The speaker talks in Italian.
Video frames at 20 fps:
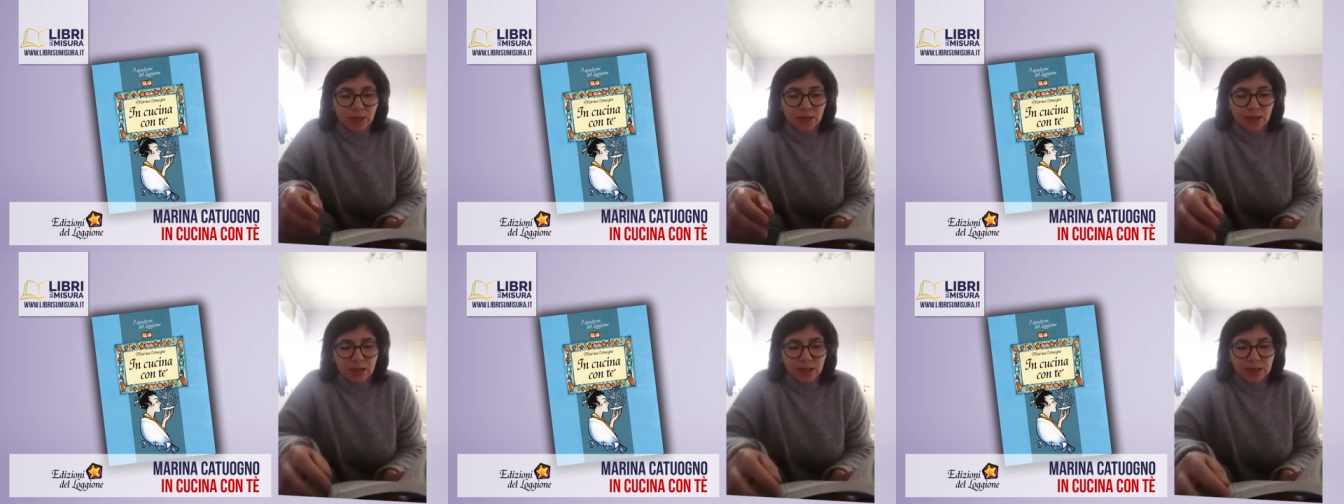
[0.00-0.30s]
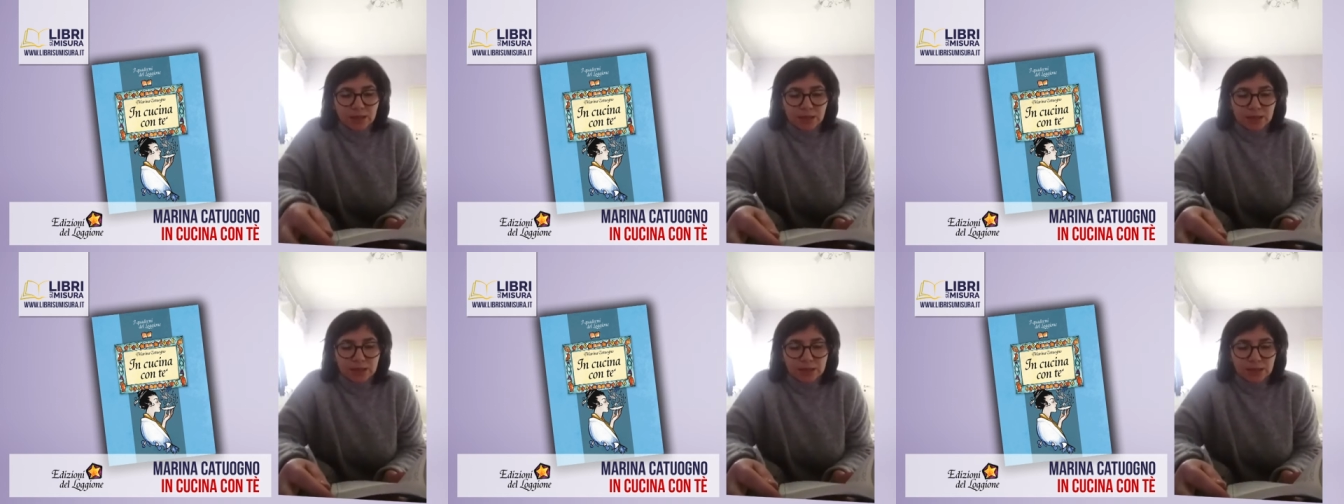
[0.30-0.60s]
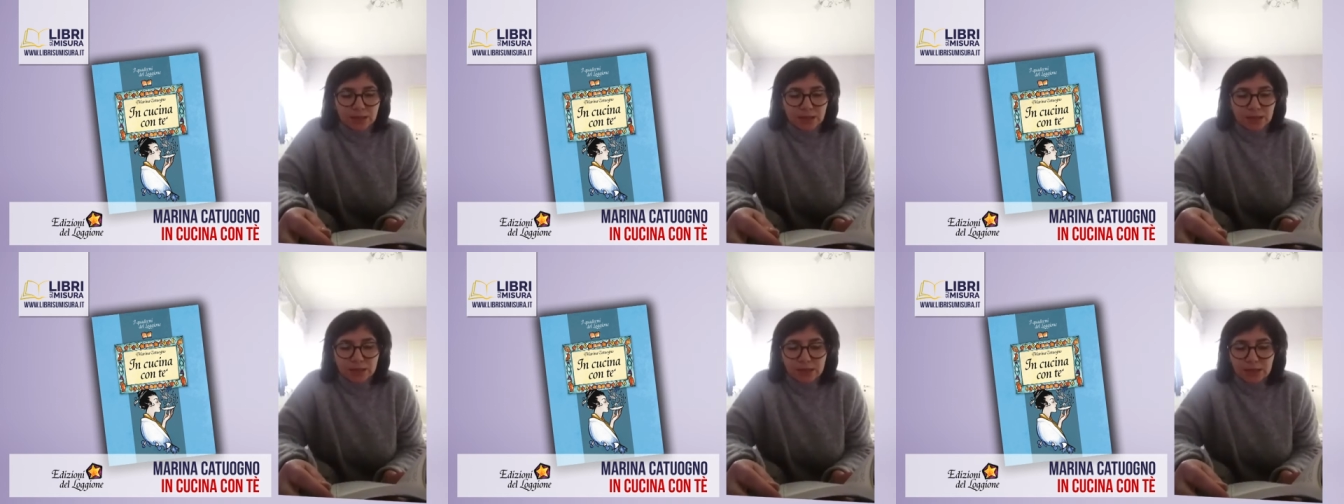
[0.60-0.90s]
La
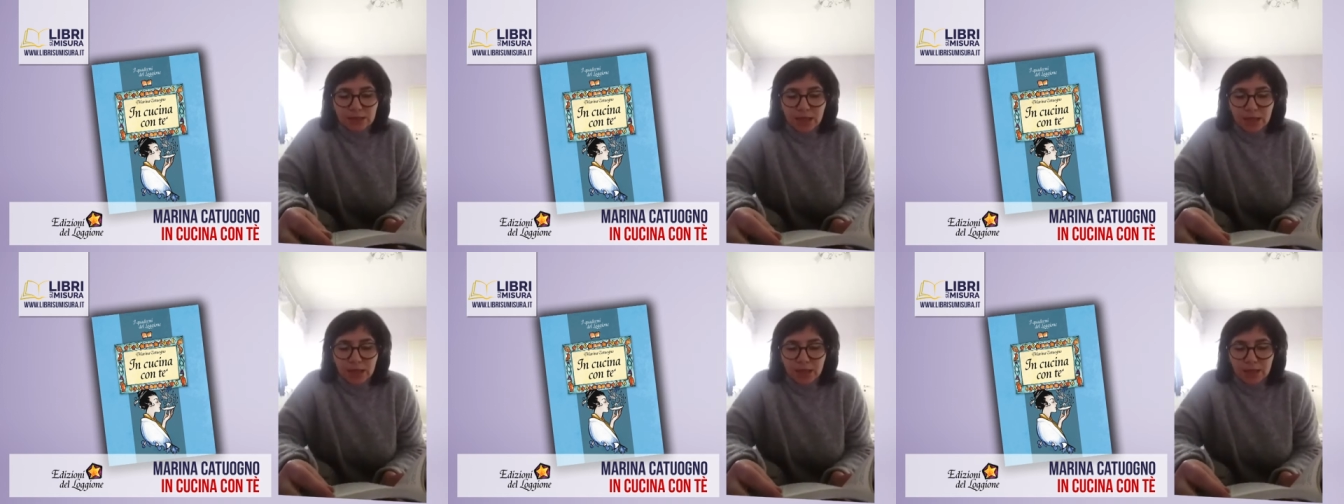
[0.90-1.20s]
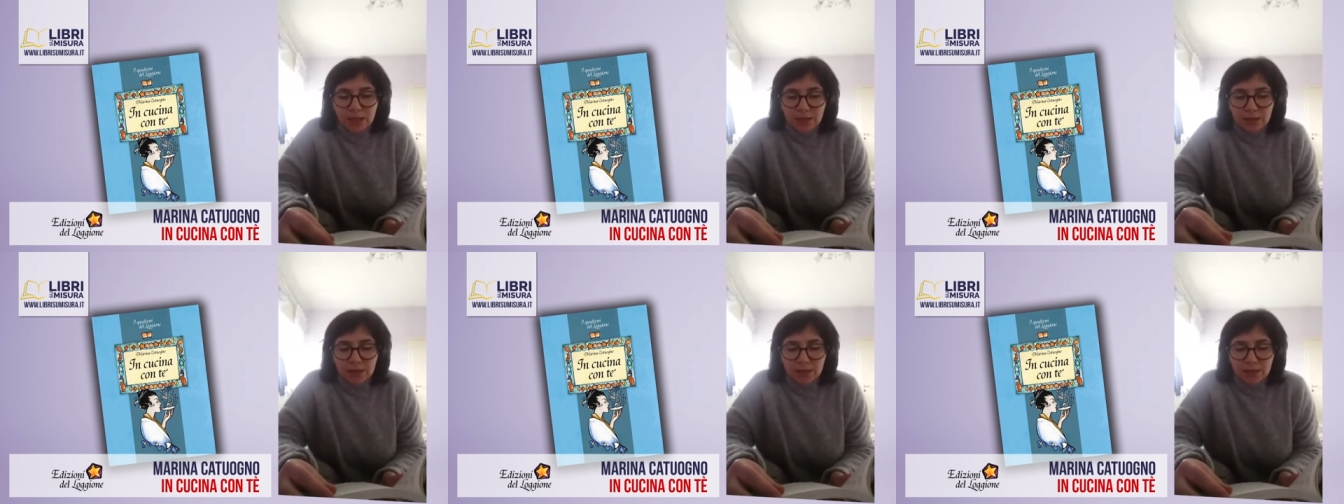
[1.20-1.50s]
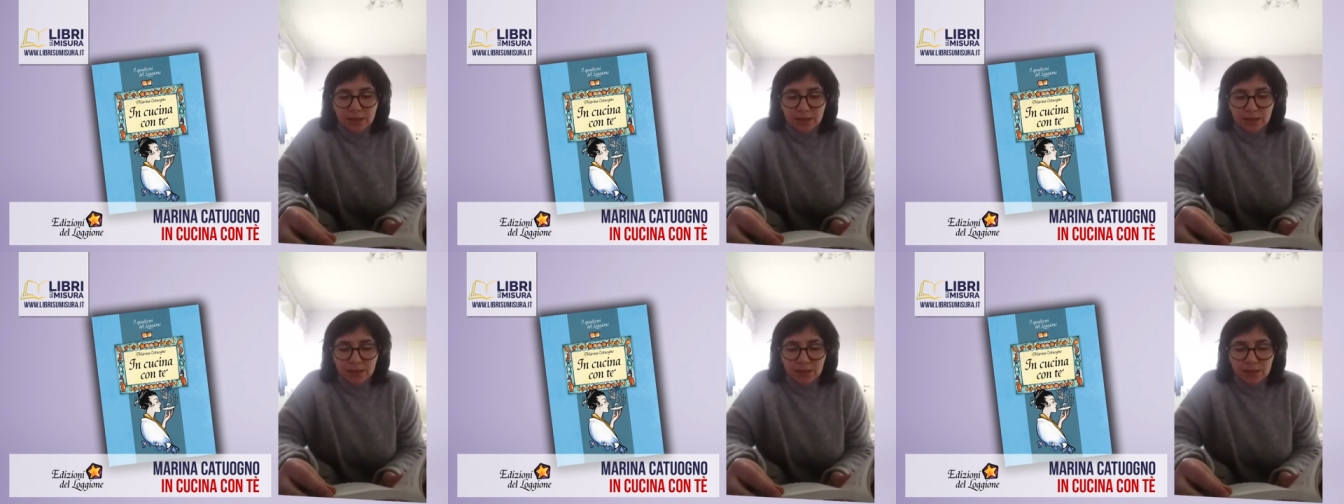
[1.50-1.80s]
tazza di tè
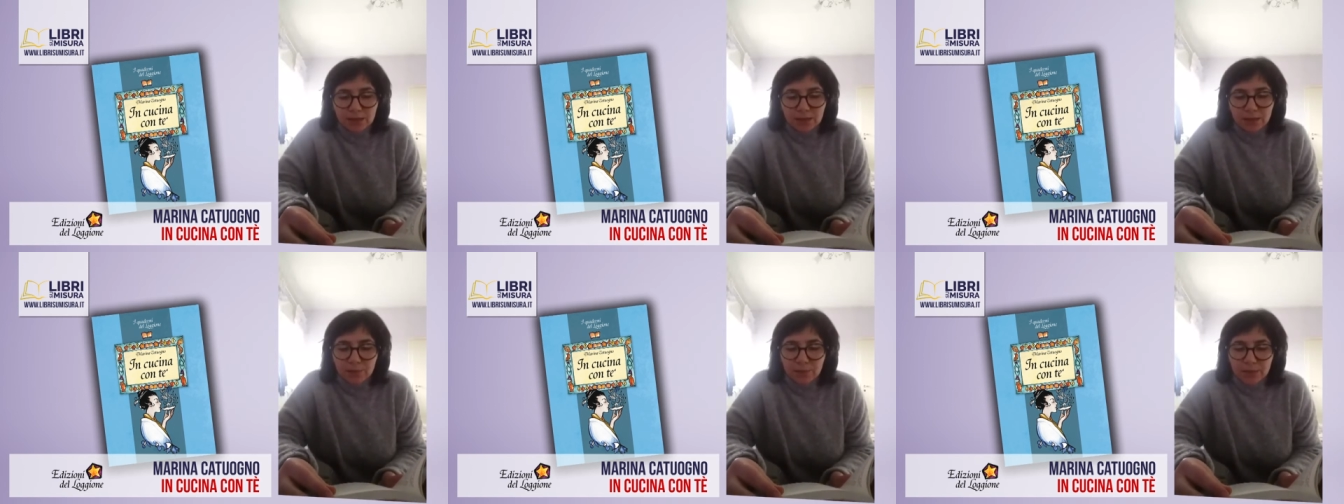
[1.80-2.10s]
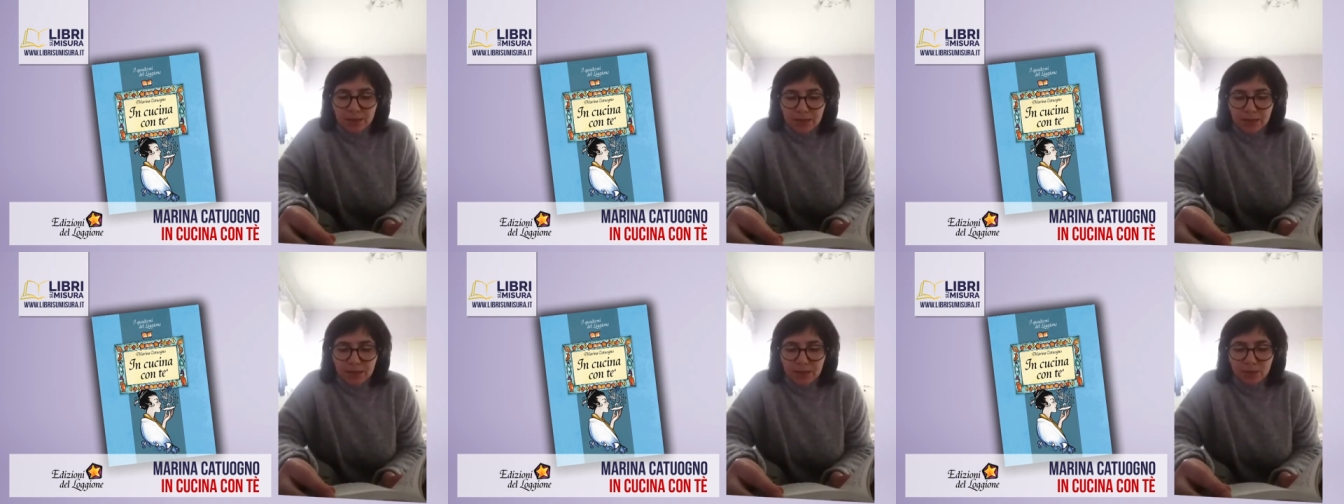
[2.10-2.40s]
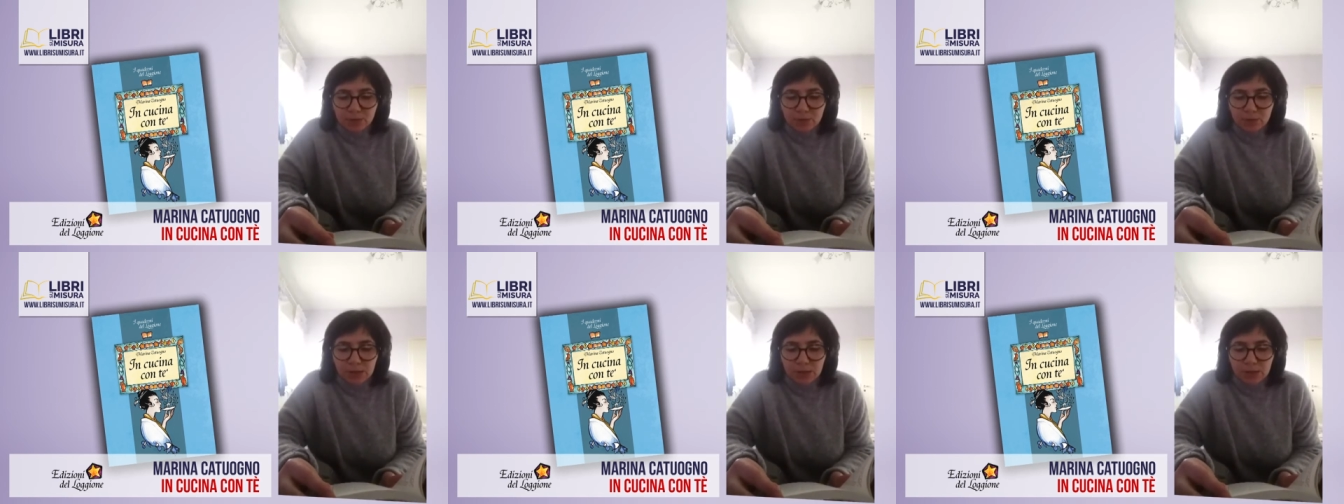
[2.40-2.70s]
eh, da bere
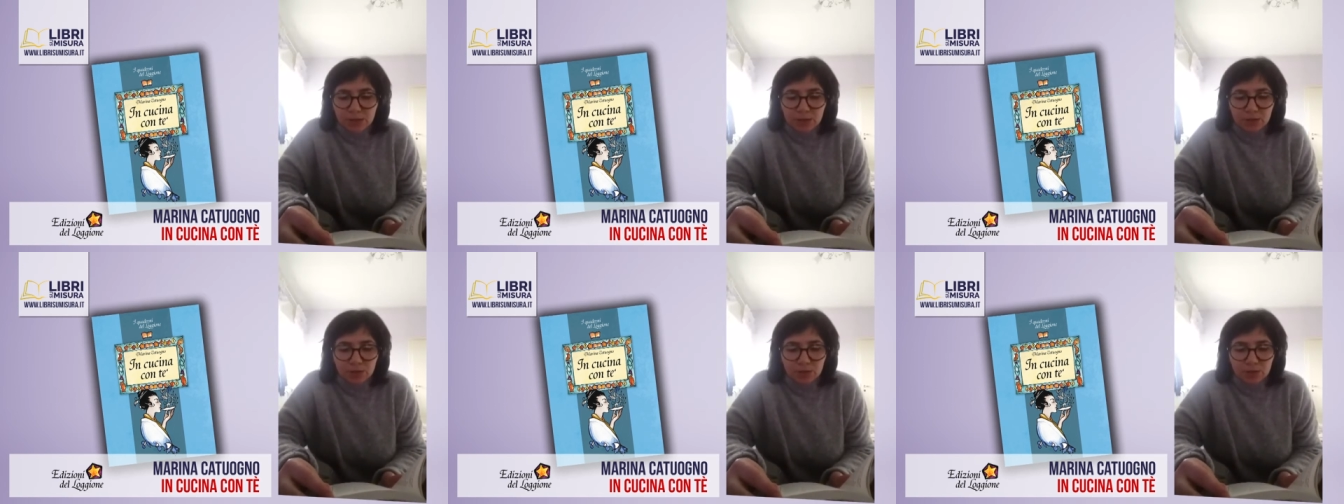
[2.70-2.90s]
durante il